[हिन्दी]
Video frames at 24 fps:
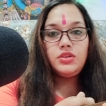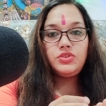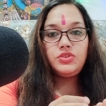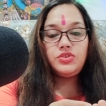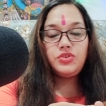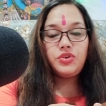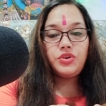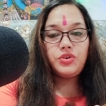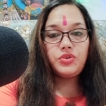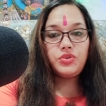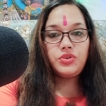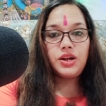
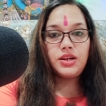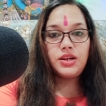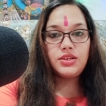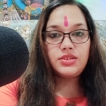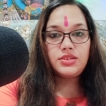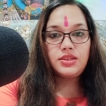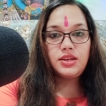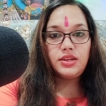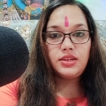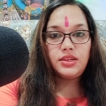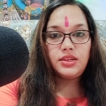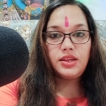जिन्होंने रुद्राक्ष
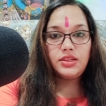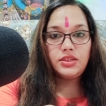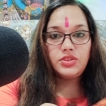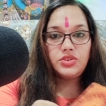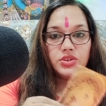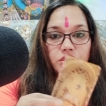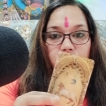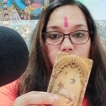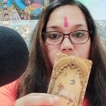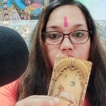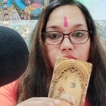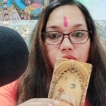सेलेक्ट किया था
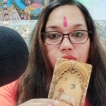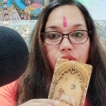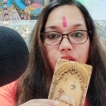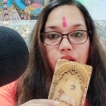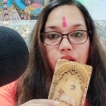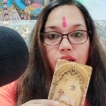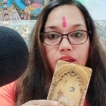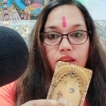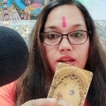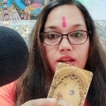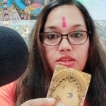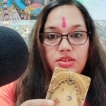शनिदेव क्या
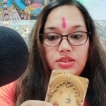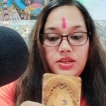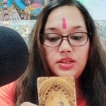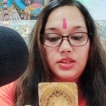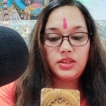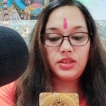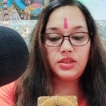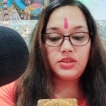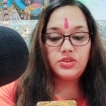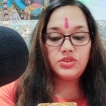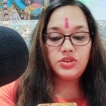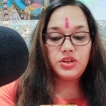कहना
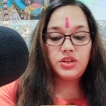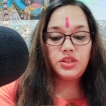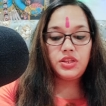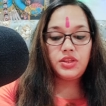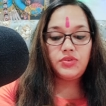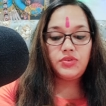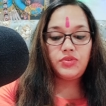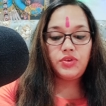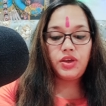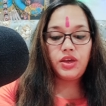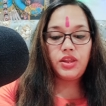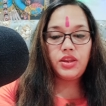चाहते हैं
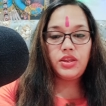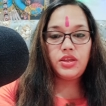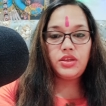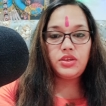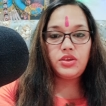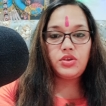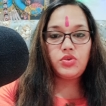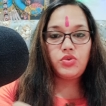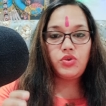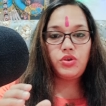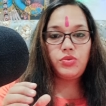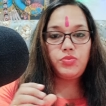शनिदेव कह रहे हैं
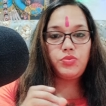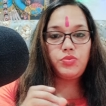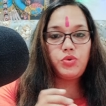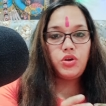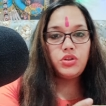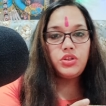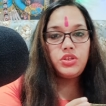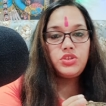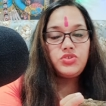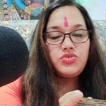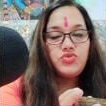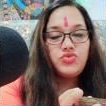कि कोई
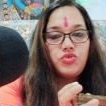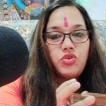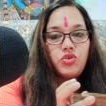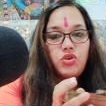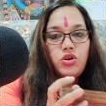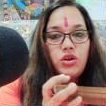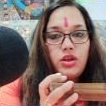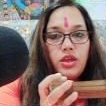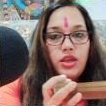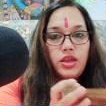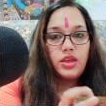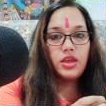बहुत ही
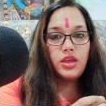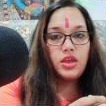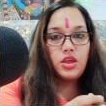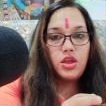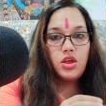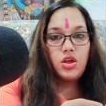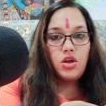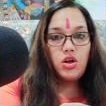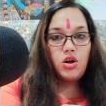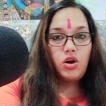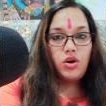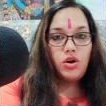स्ट्रांग है
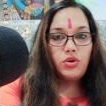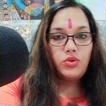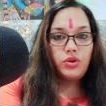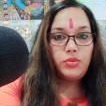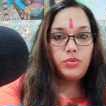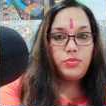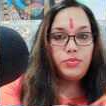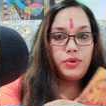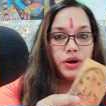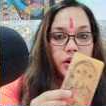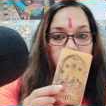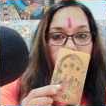और कोई
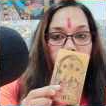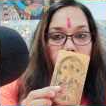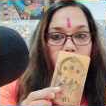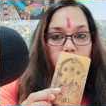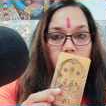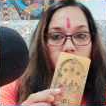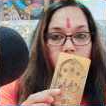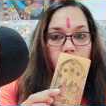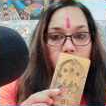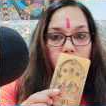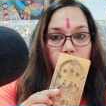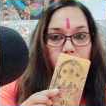बढ़
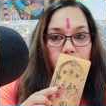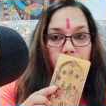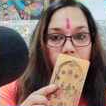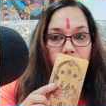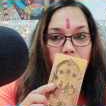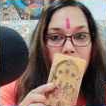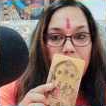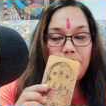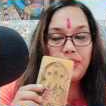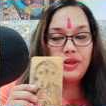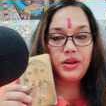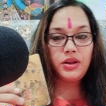रहा है
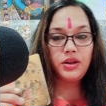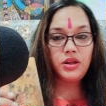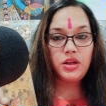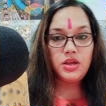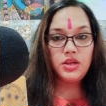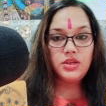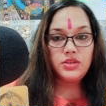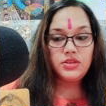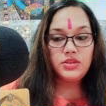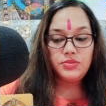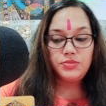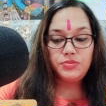यहाँ पर
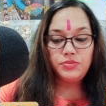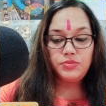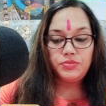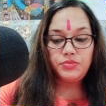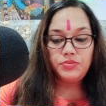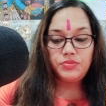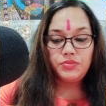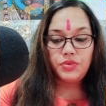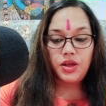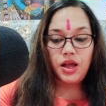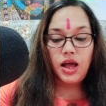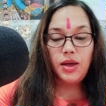
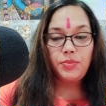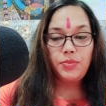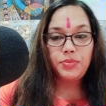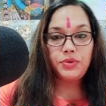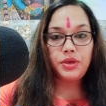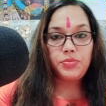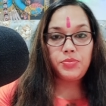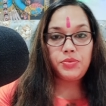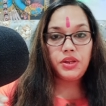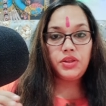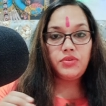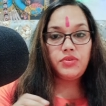
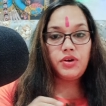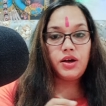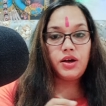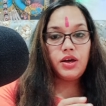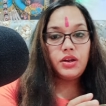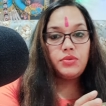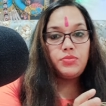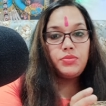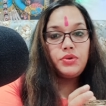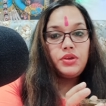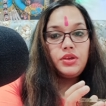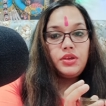आपके
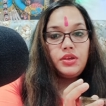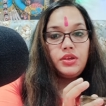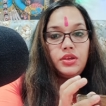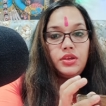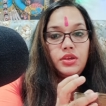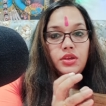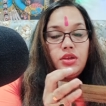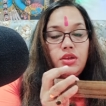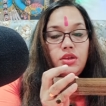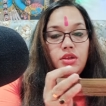परिवार में